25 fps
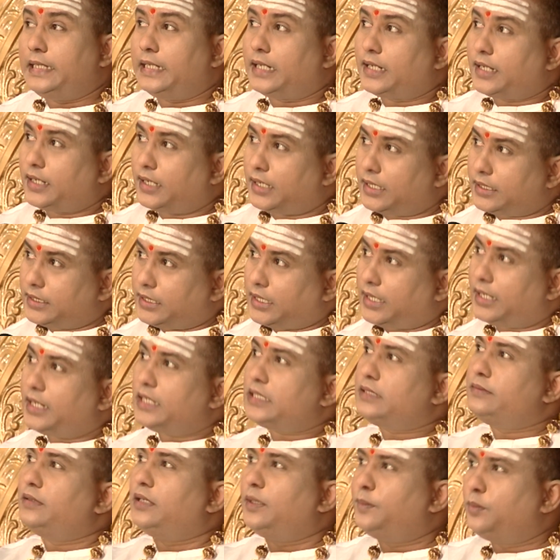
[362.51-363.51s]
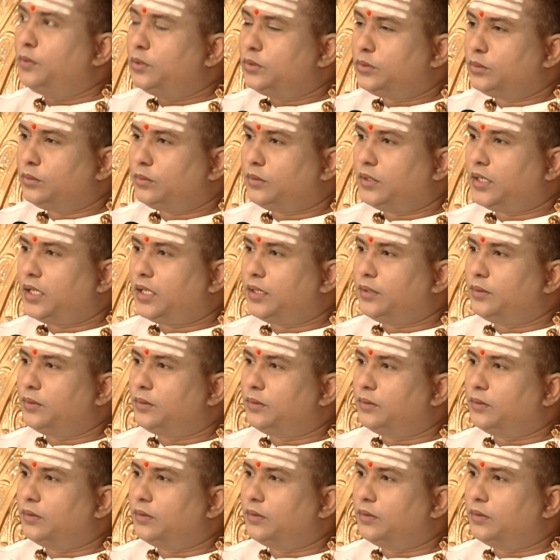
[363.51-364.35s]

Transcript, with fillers: ఎక్కడ దాటేసి వెళ్ళిపోతూ ఉన్నారు